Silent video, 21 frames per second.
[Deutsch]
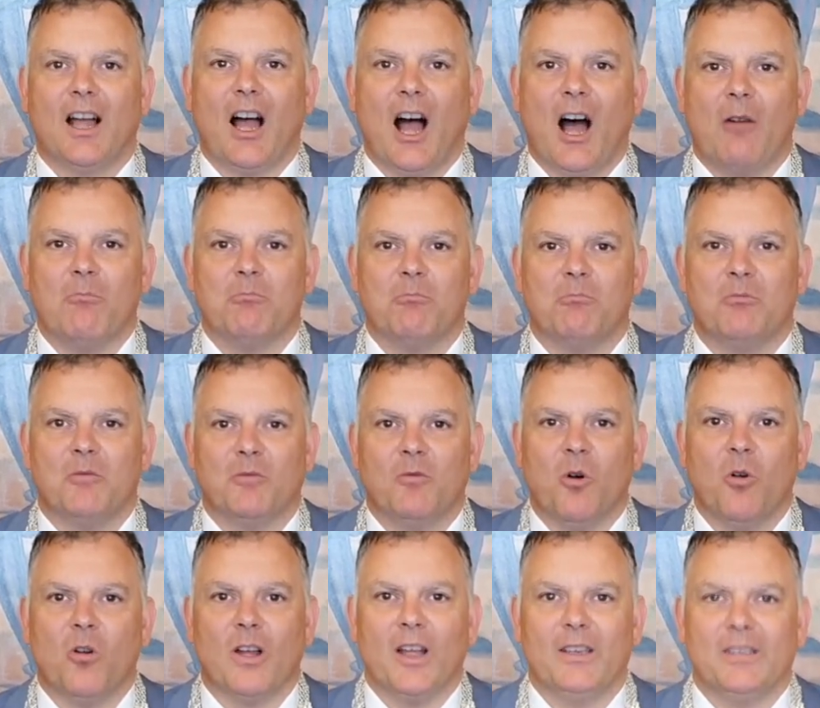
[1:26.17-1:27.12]
am
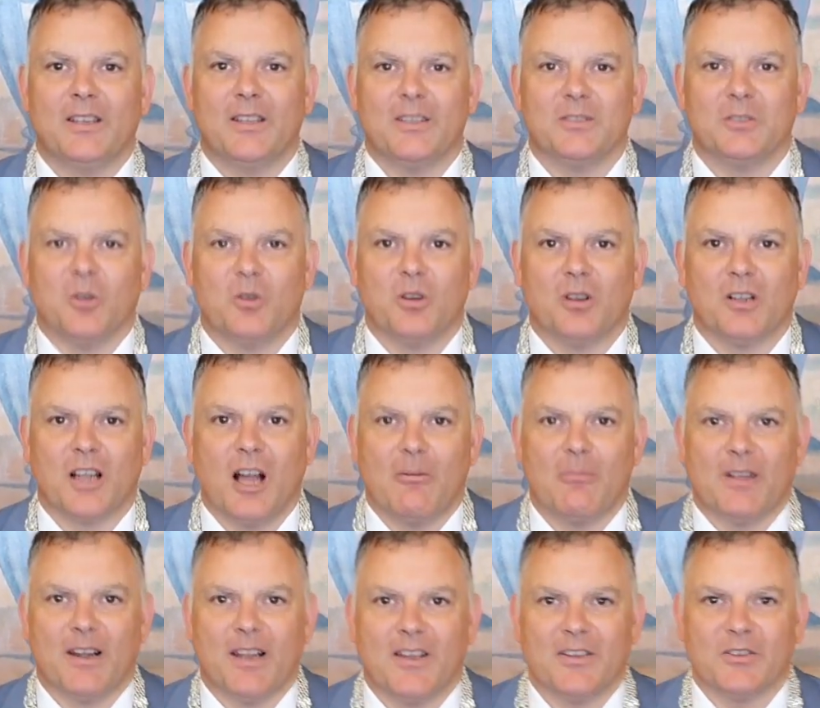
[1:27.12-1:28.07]
Wochenende ist noch
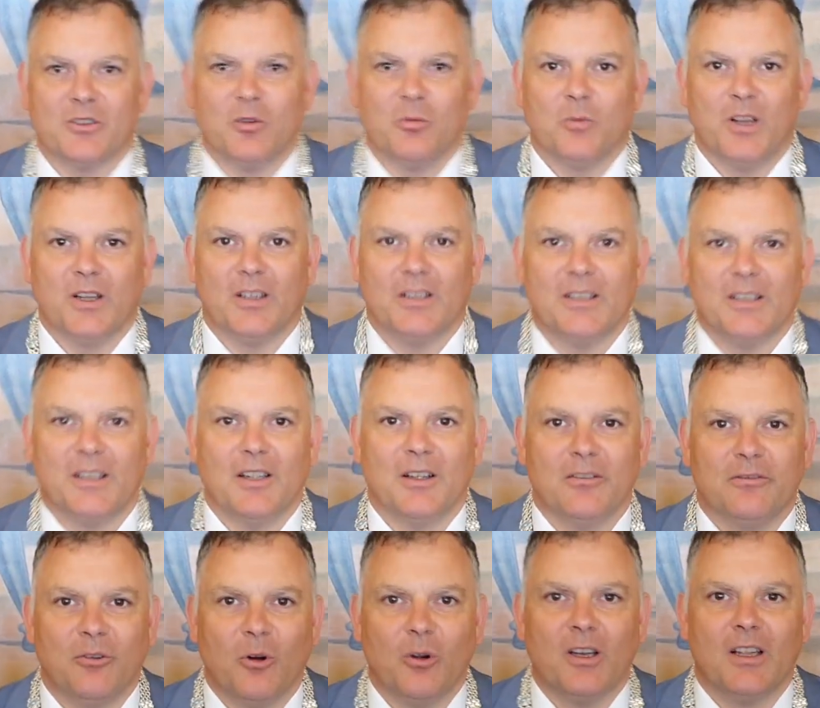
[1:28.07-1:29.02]
Kabarett Sommer
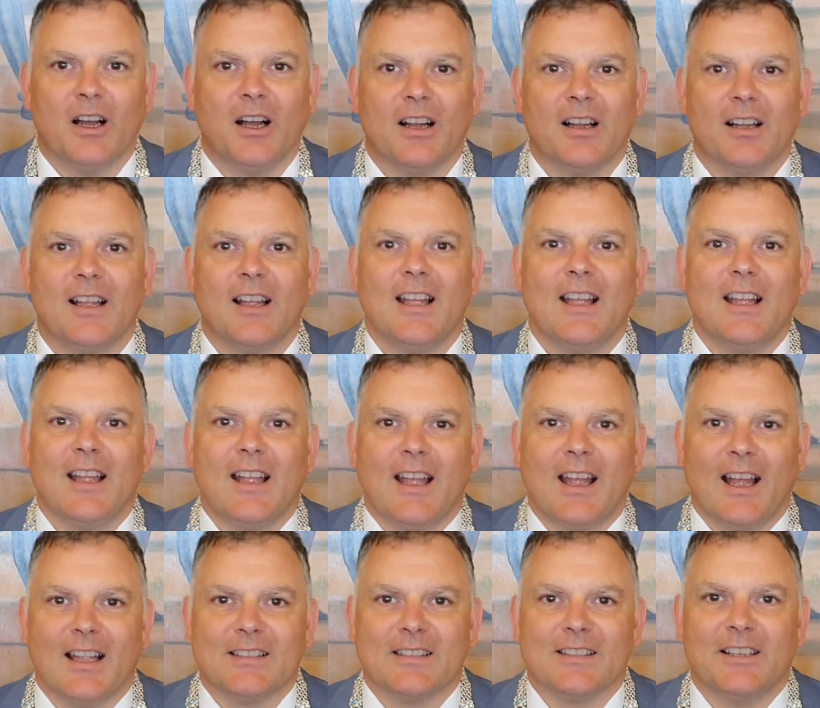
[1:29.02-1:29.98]
Volkach.
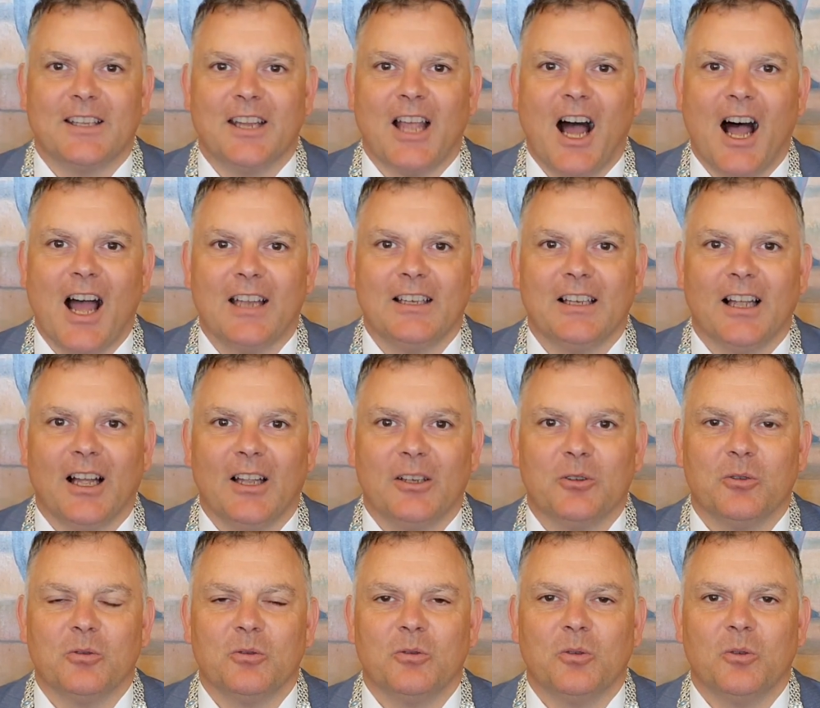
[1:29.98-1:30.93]
Herzliche
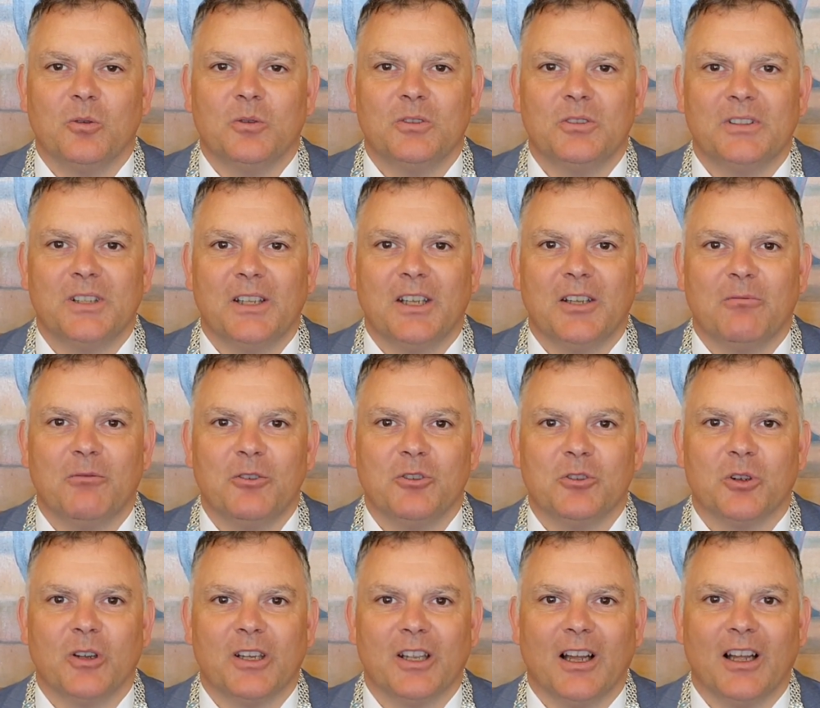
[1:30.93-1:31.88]
Einladung und ich
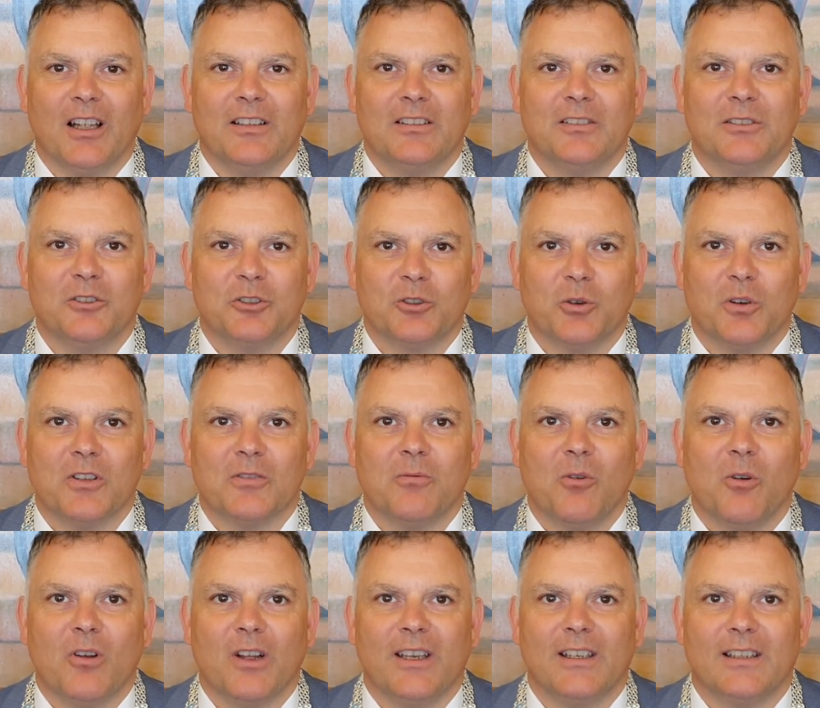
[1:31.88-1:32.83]
wünsche euch ein schönes
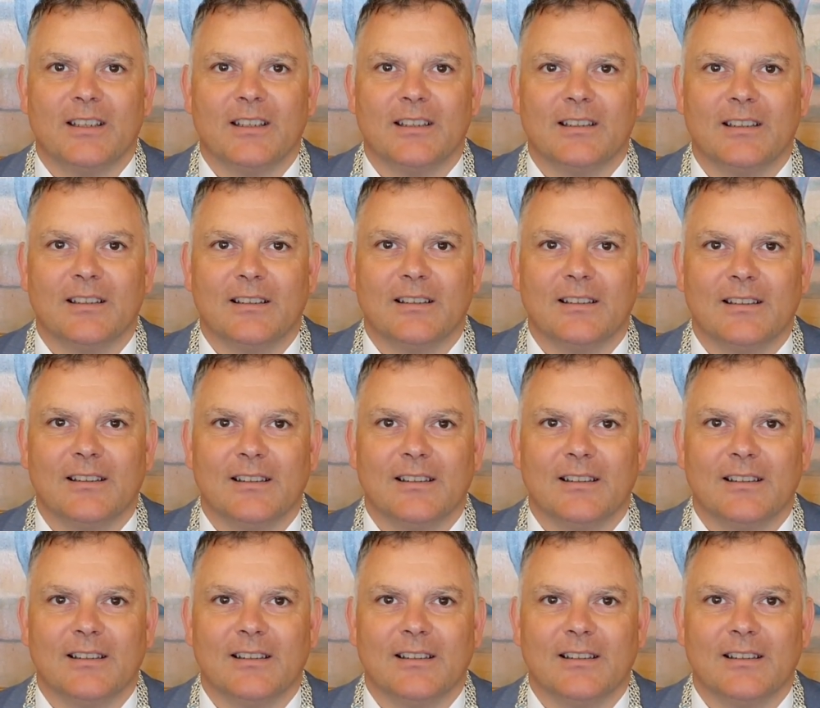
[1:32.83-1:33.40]
Wochenende.